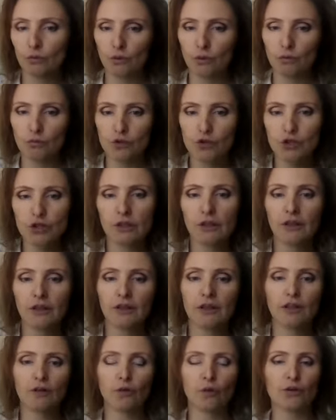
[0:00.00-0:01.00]
и мужчина
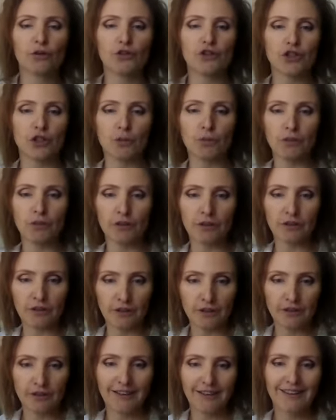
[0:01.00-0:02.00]
недоволен чем-то,
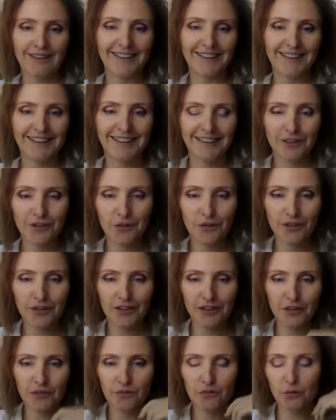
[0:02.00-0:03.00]
и какие-то
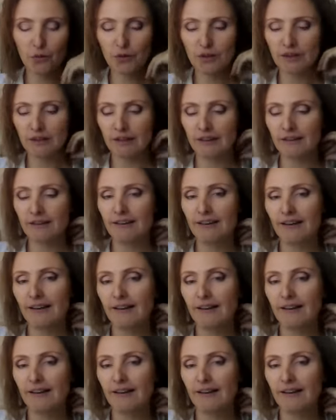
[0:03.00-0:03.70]
другие водные.